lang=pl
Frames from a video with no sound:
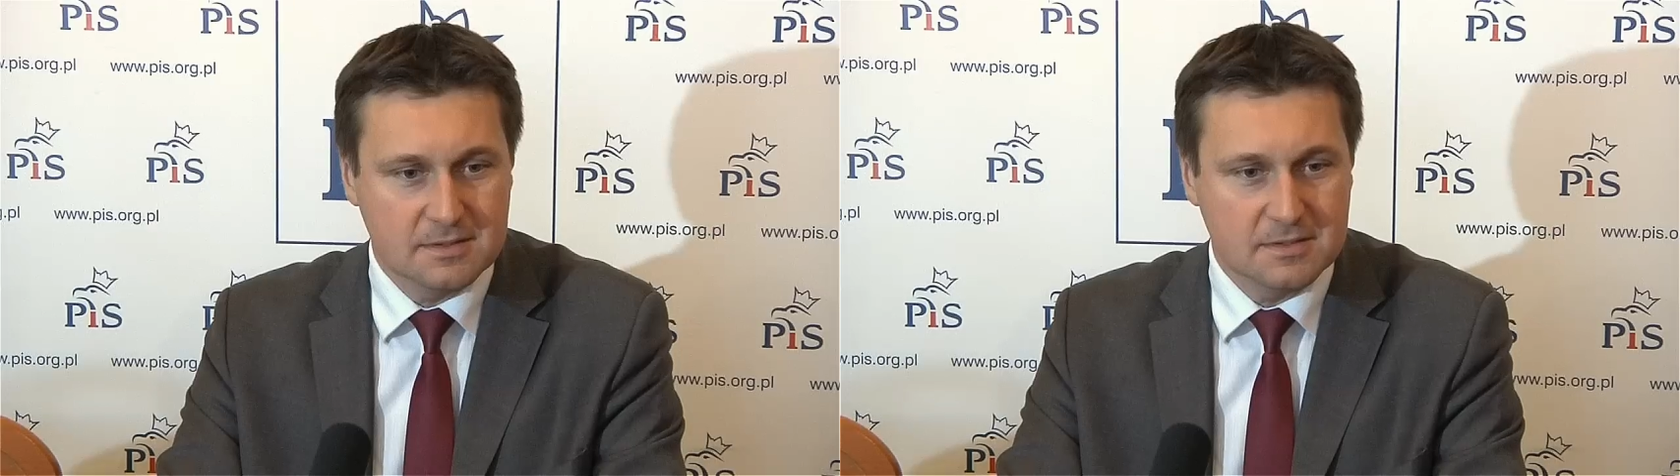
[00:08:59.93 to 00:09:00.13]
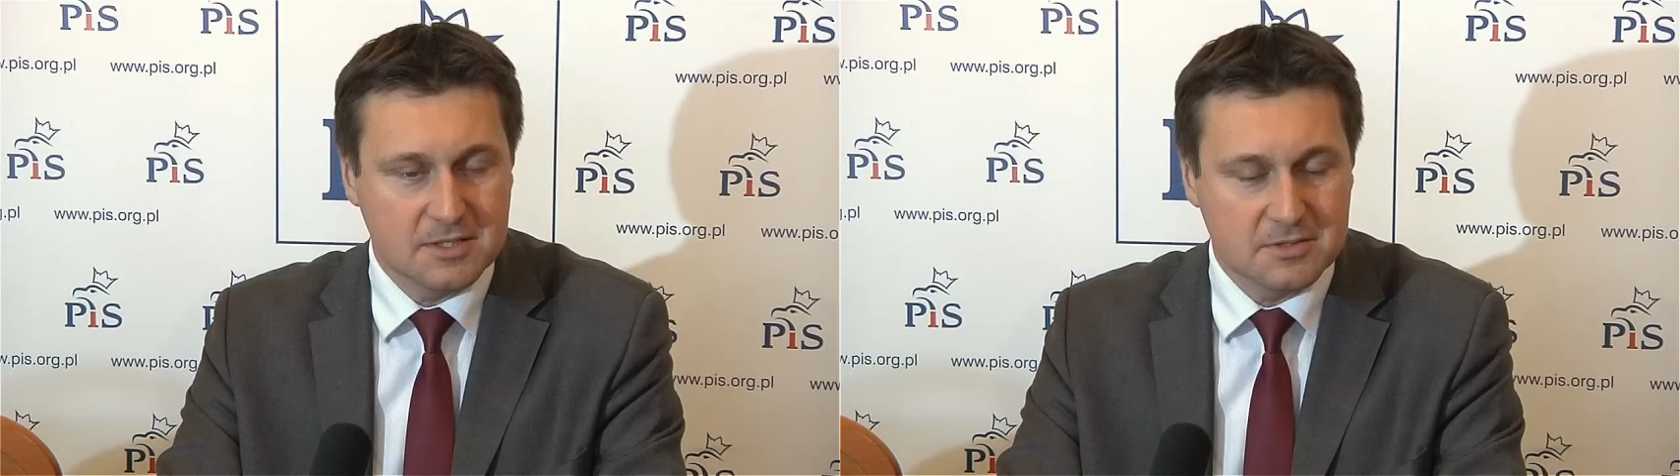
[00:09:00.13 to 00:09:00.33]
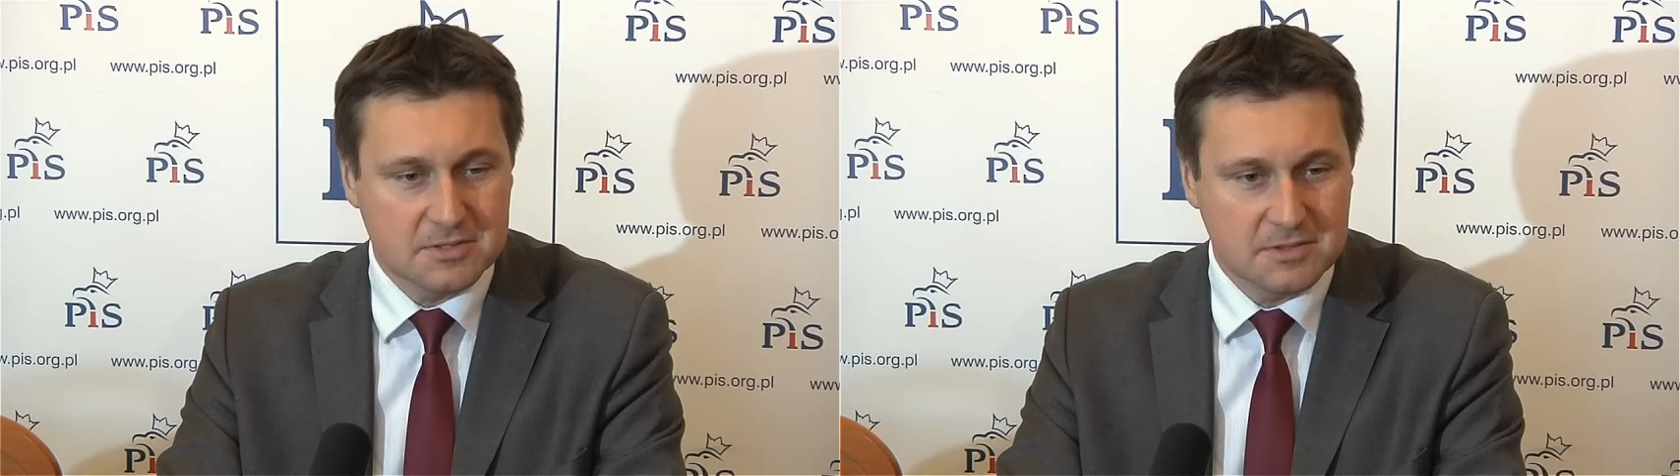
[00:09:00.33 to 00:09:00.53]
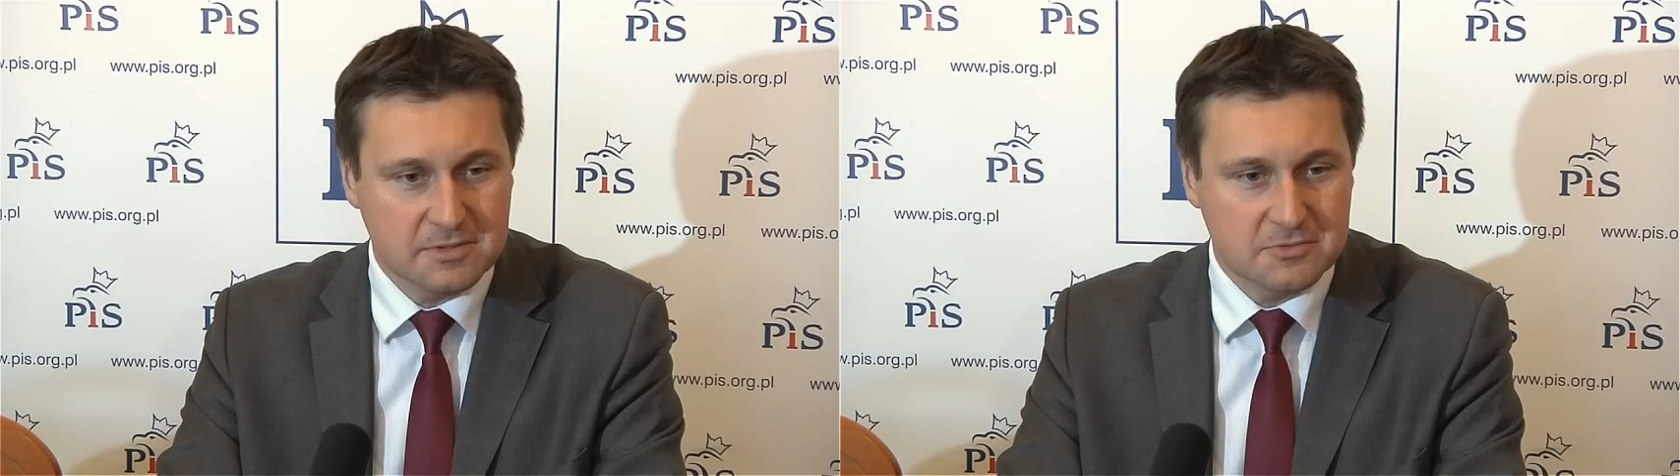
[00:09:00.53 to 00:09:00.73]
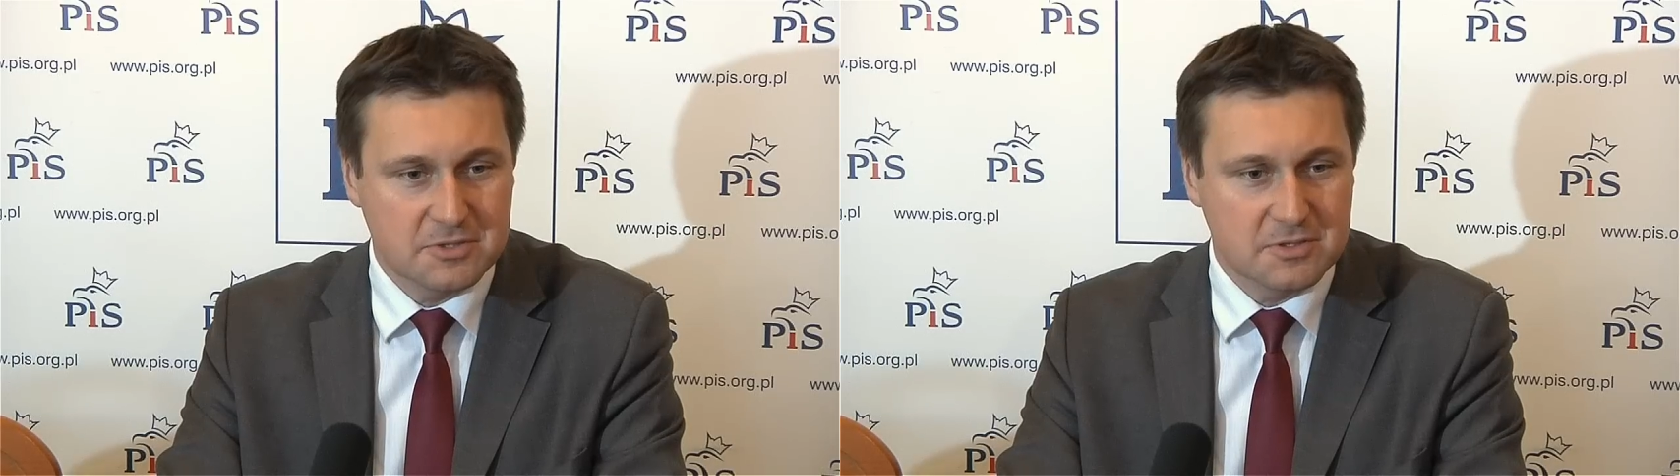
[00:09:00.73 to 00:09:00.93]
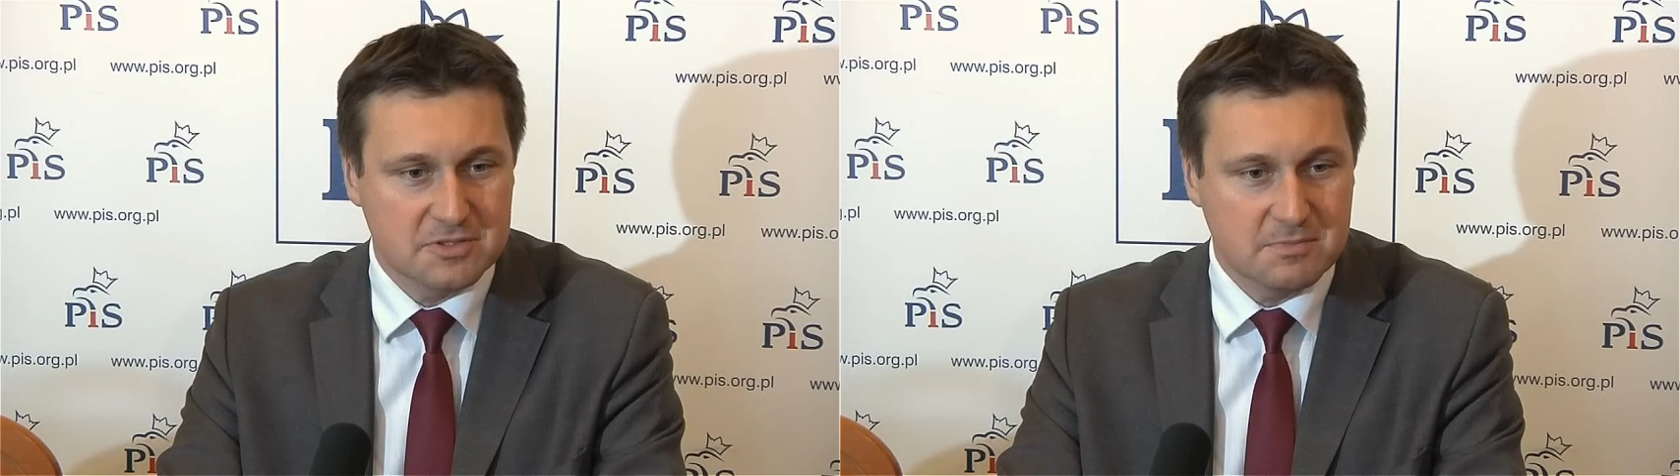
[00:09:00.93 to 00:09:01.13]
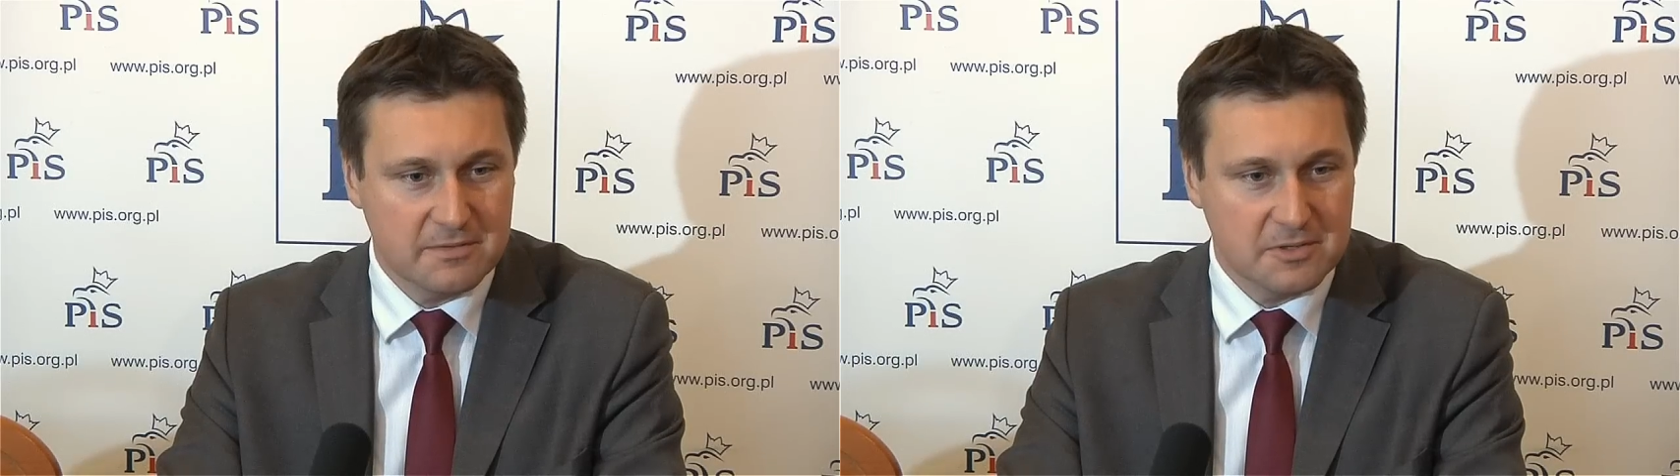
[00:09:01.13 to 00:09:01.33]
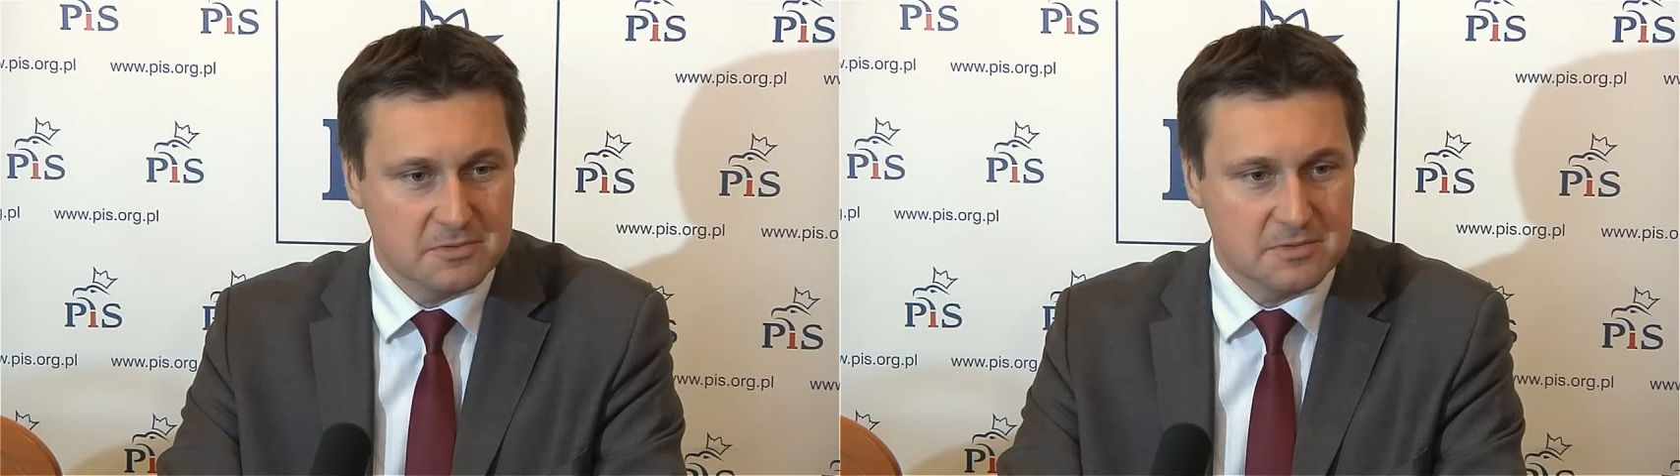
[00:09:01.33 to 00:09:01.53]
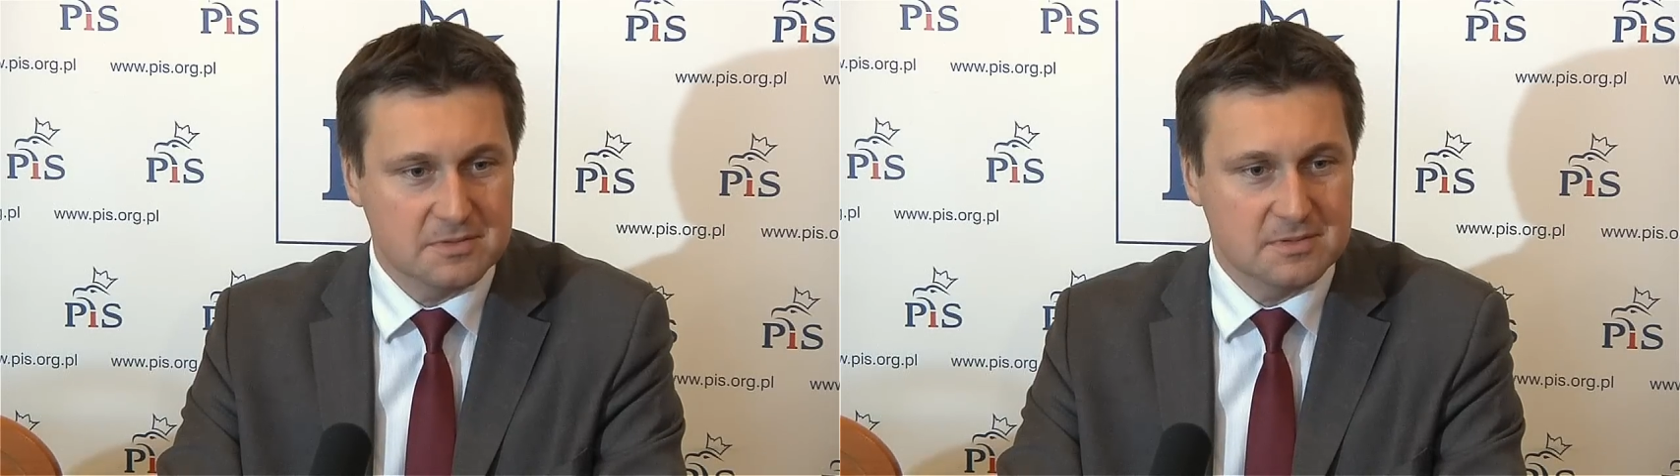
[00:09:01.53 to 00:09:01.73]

negocjował czy rozmawiał